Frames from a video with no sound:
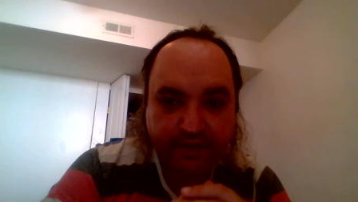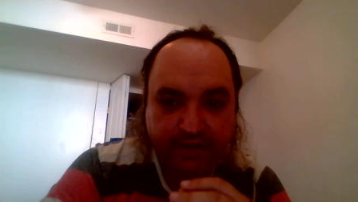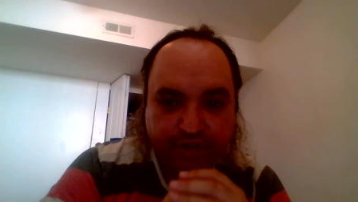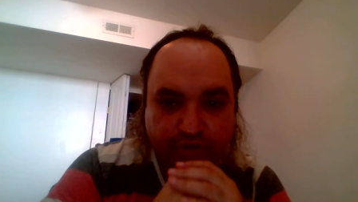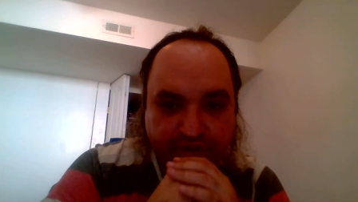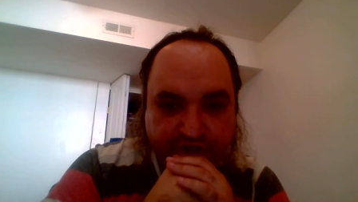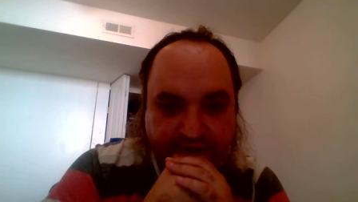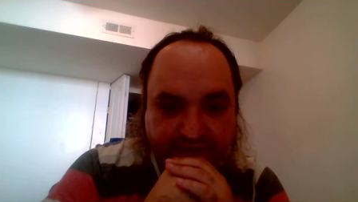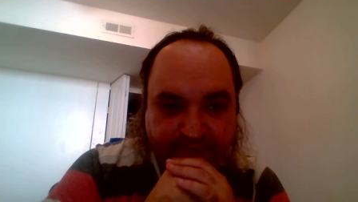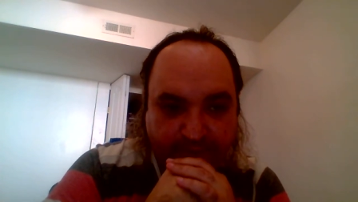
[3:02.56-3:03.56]
и
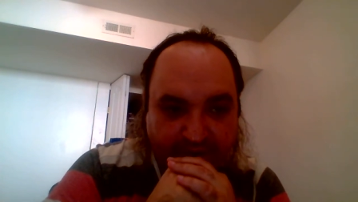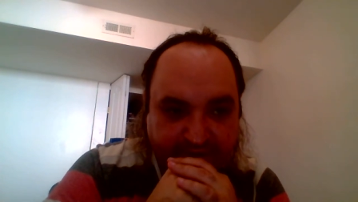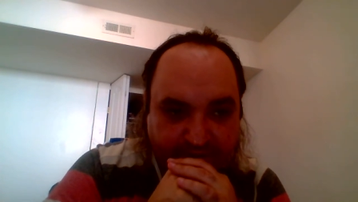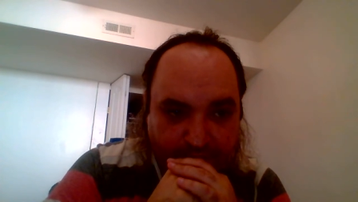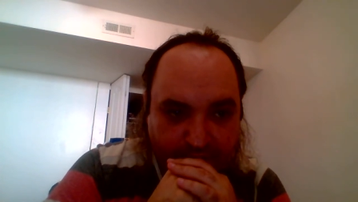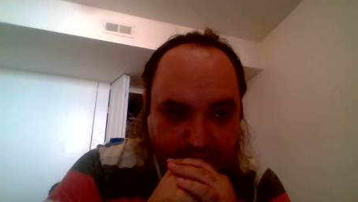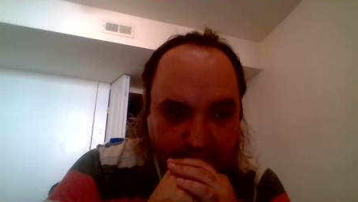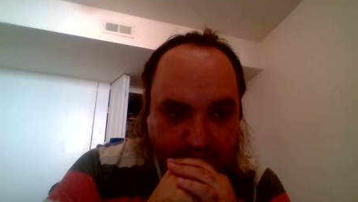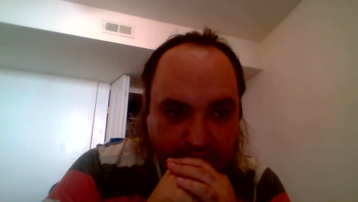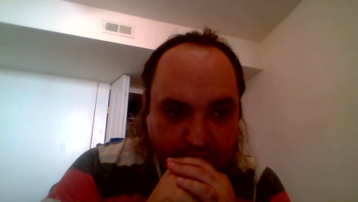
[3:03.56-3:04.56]
шуршите связками.
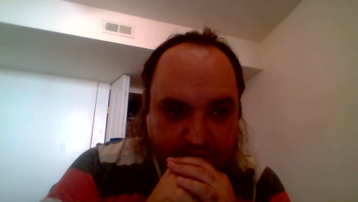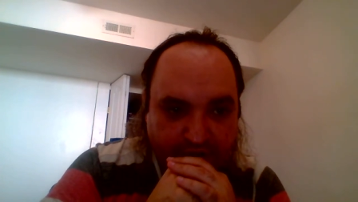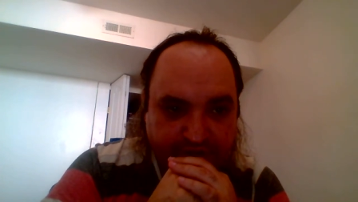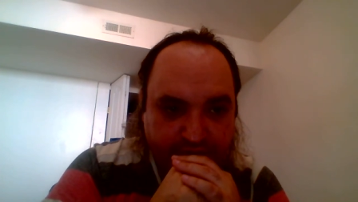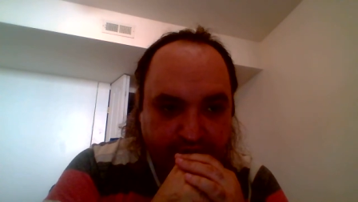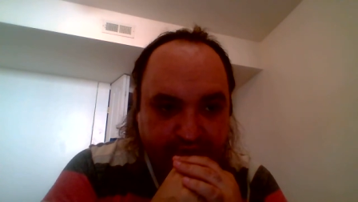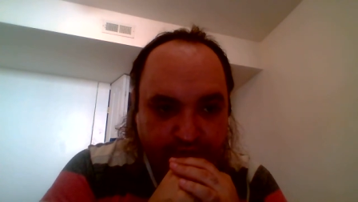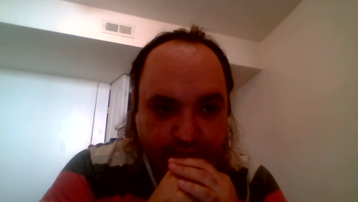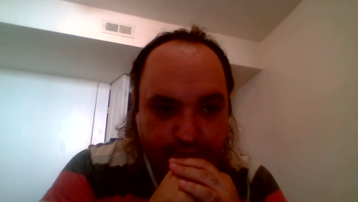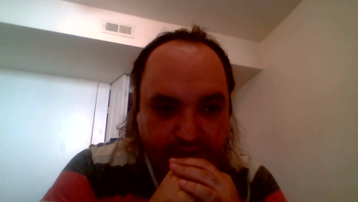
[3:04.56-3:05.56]
Наш
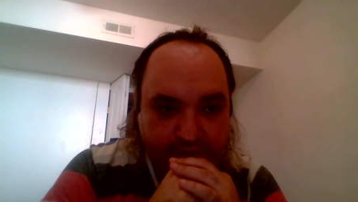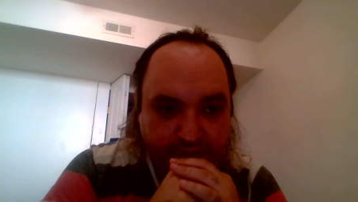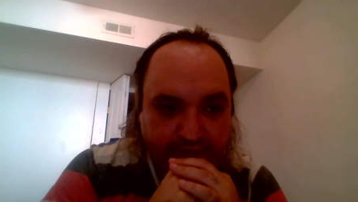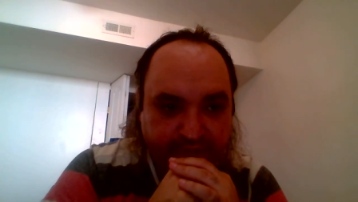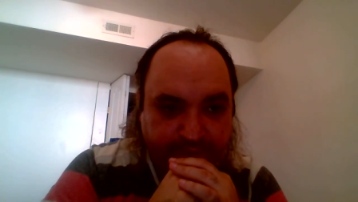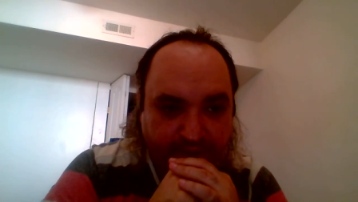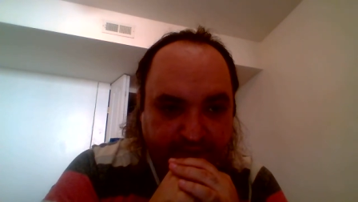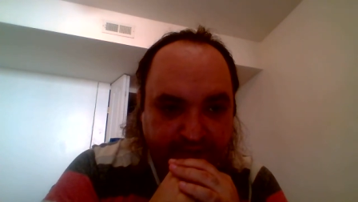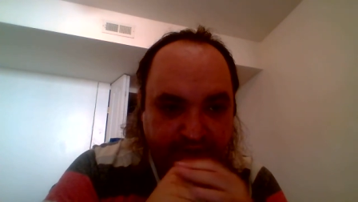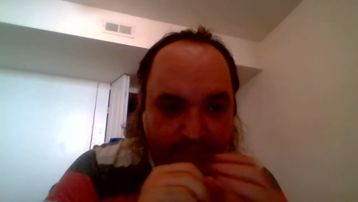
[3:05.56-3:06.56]
социум был из
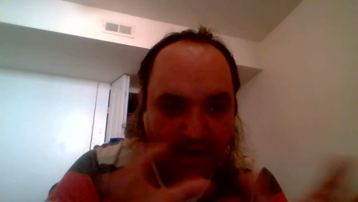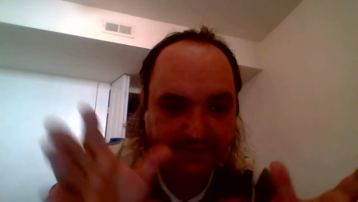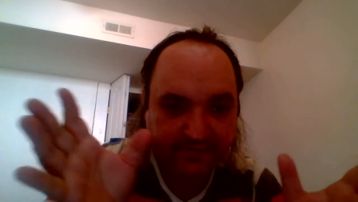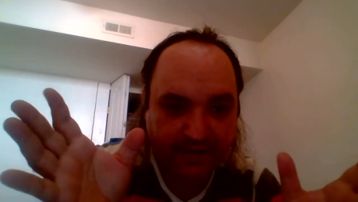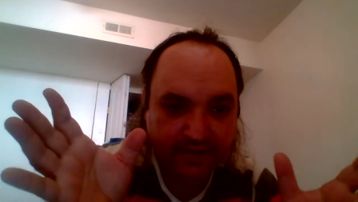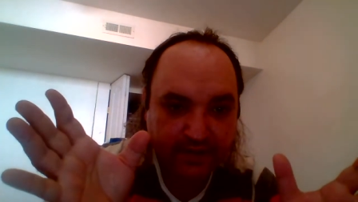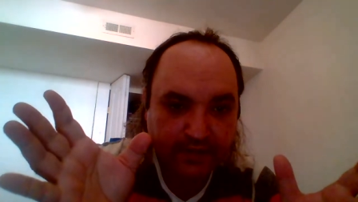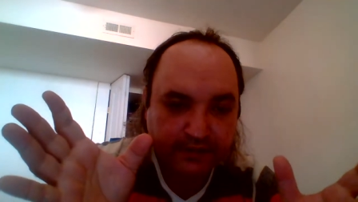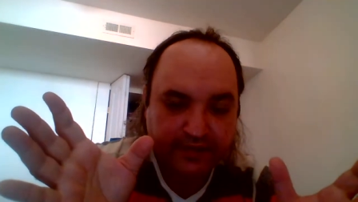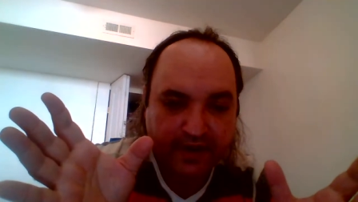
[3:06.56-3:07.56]
воды и масла,
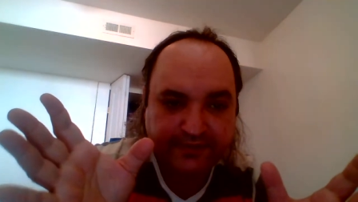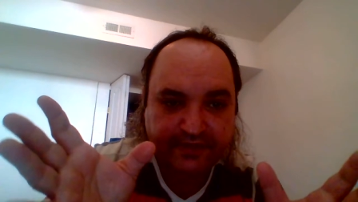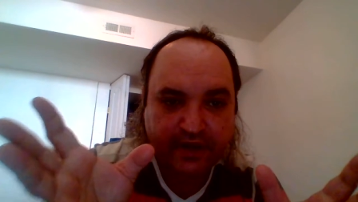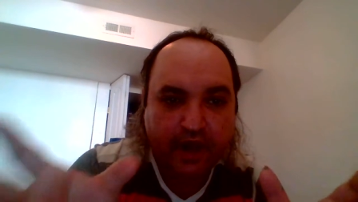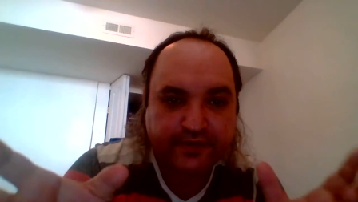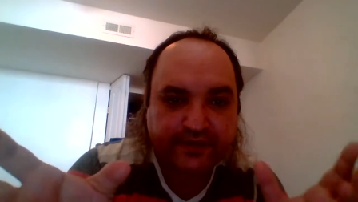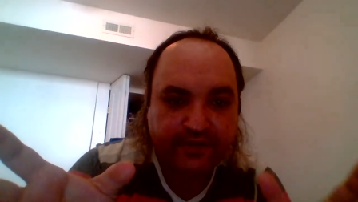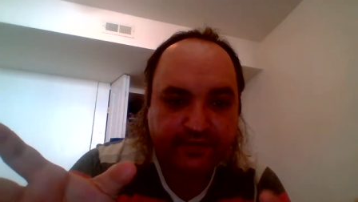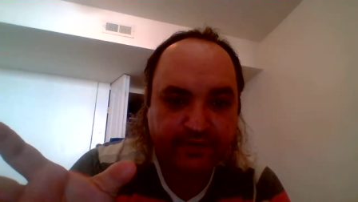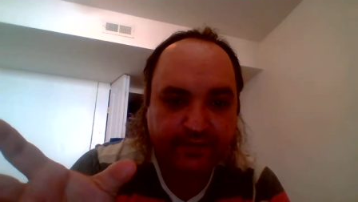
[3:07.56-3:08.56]
где растекался
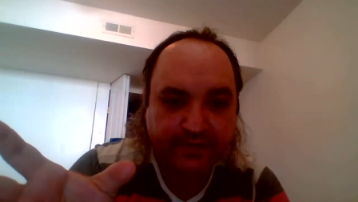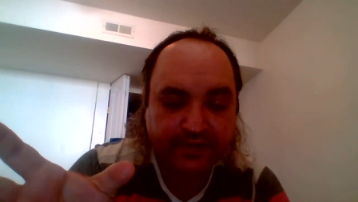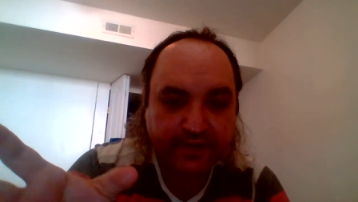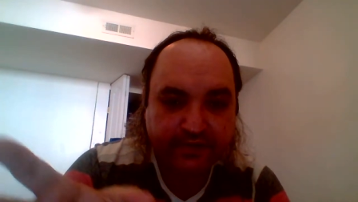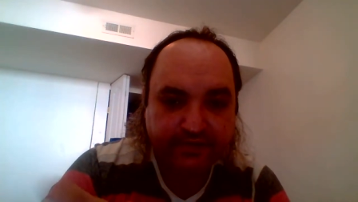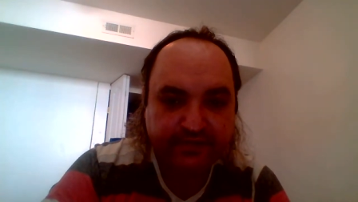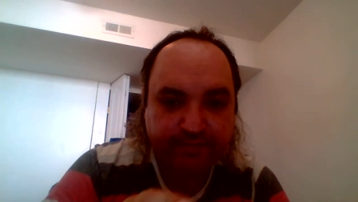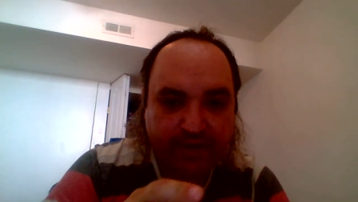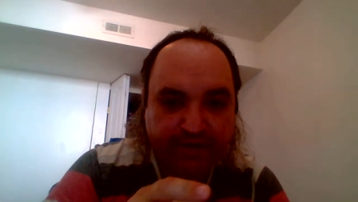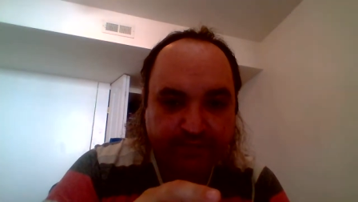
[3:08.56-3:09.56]
индивид, не
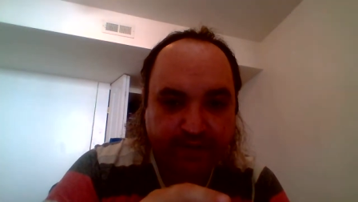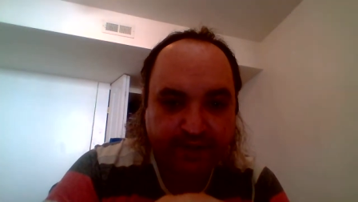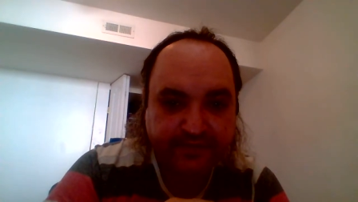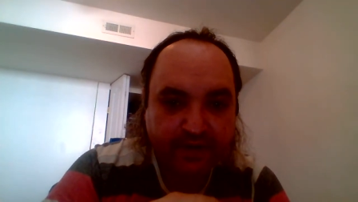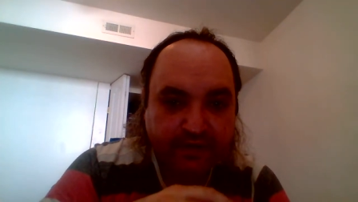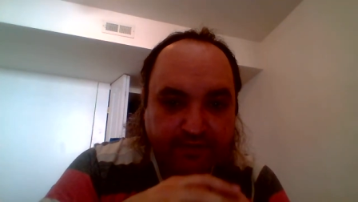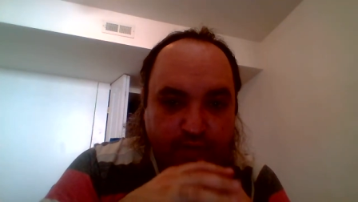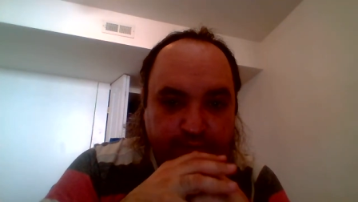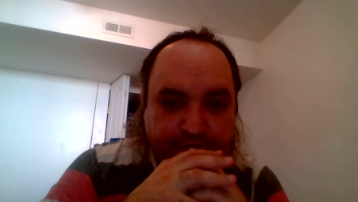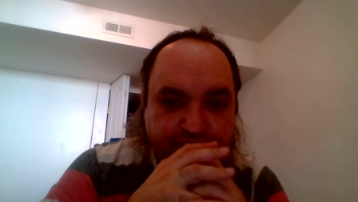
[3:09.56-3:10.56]
смешиваясь,
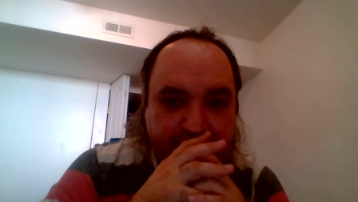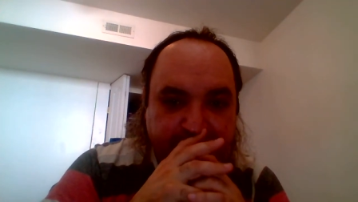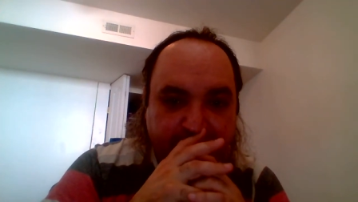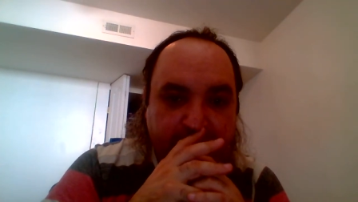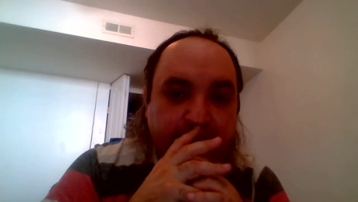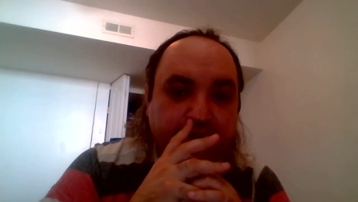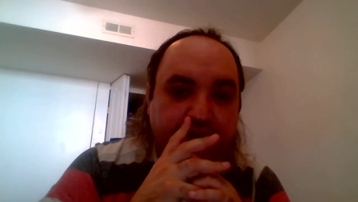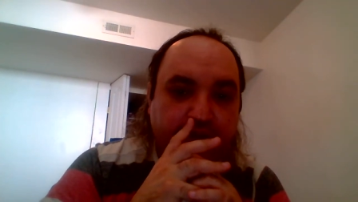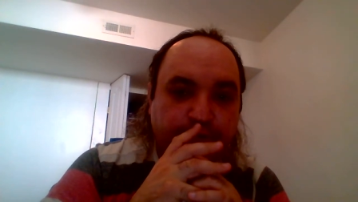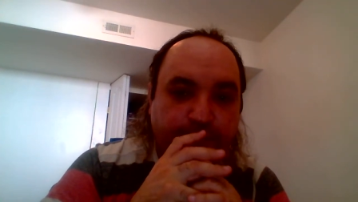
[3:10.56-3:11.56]
словно числа
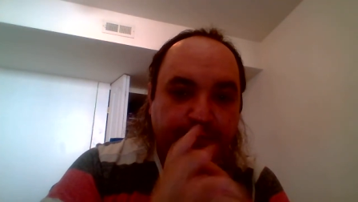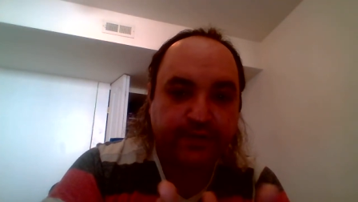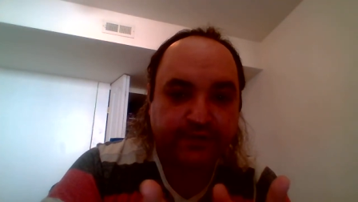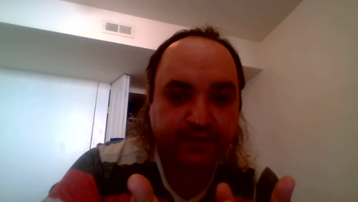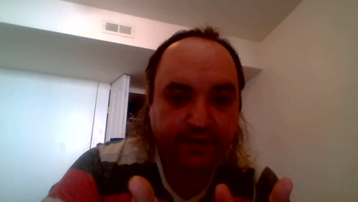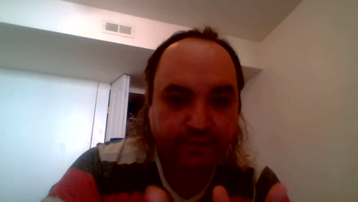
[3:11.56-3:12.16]
и алфавит.